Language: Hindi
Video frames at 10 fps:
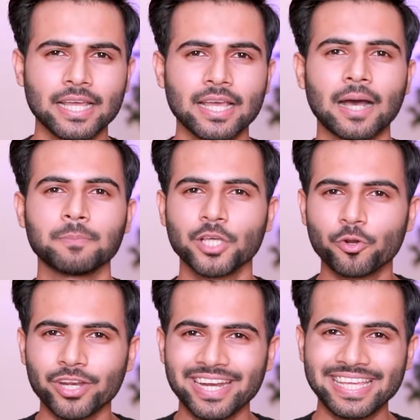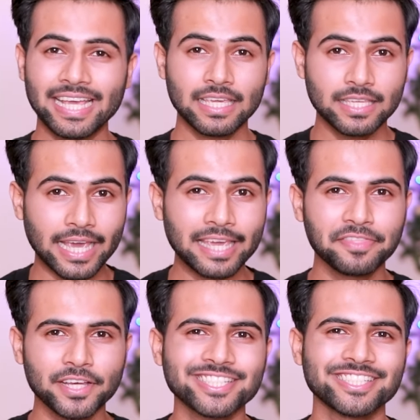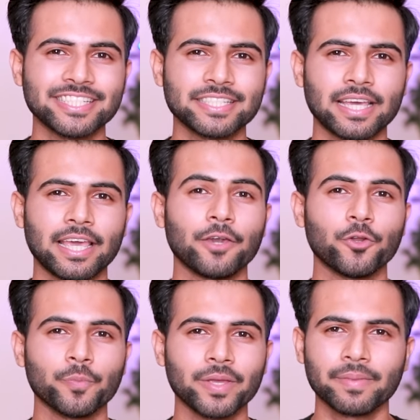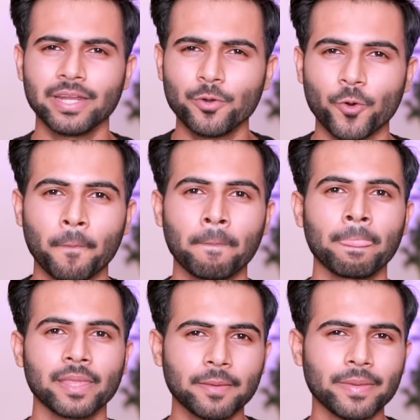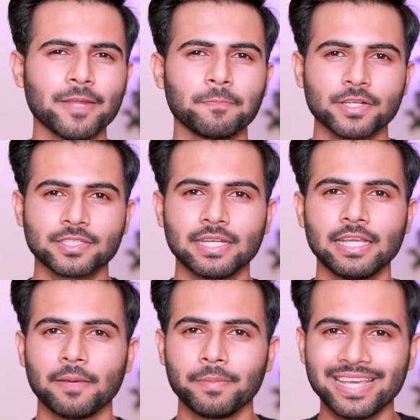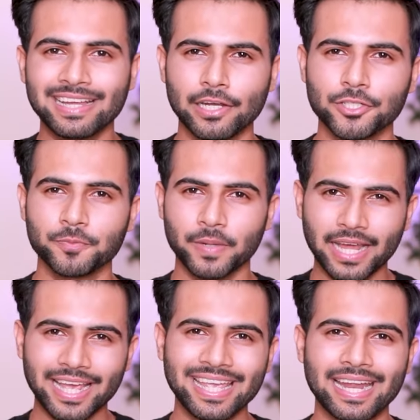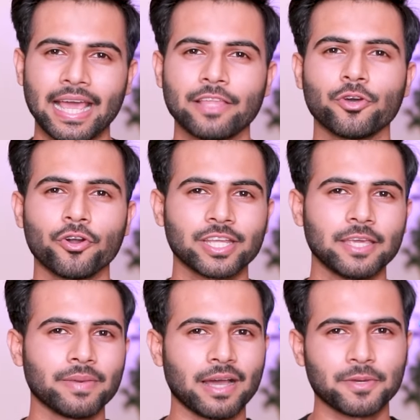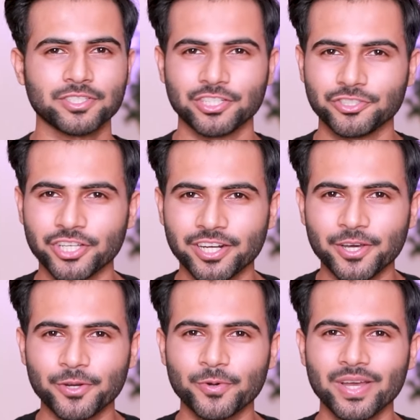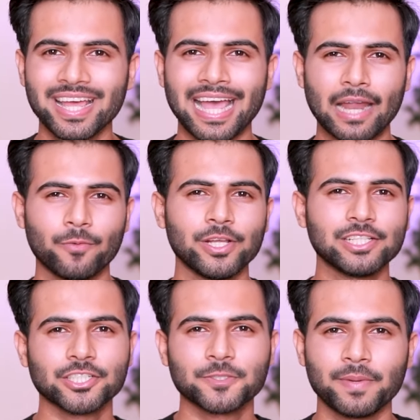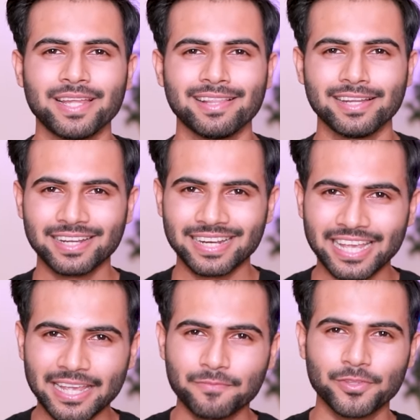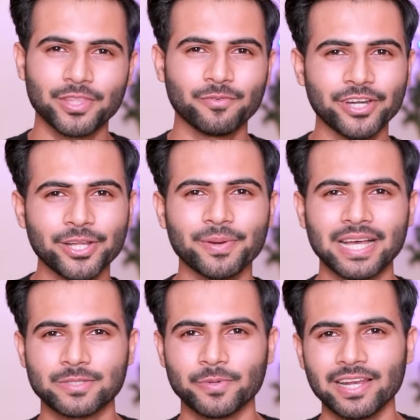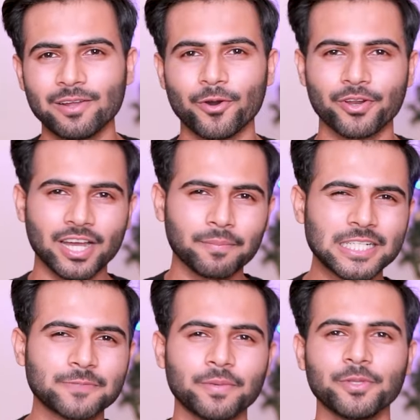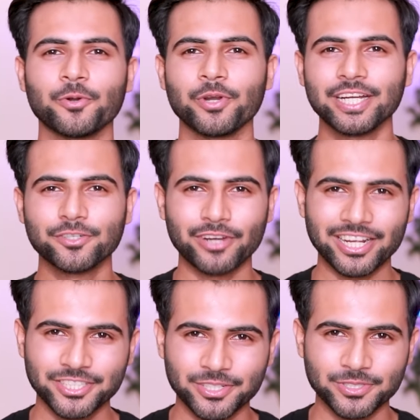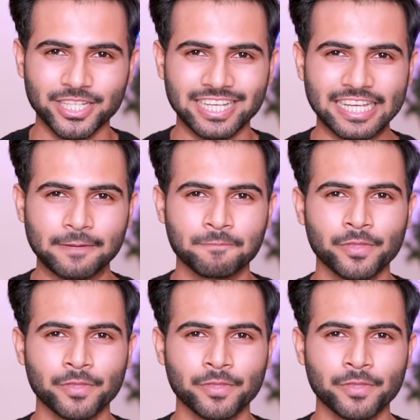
right, अब ज़रूरी नहीं है कि यही दस चीज़ें हैं ग्रूमिंग में नो no. ये मैंने पर्सनली अभी एक लिस्ट बनाई एंड आई थॉट कि मैं आपके साथ शेयर करूँ एंड वील जस्ट प्ले अ लिटिल गेम विद द वीडियो एज वेल और कमेंट्स में भी थोड़ी इंट्रैक्शन हो जाएगी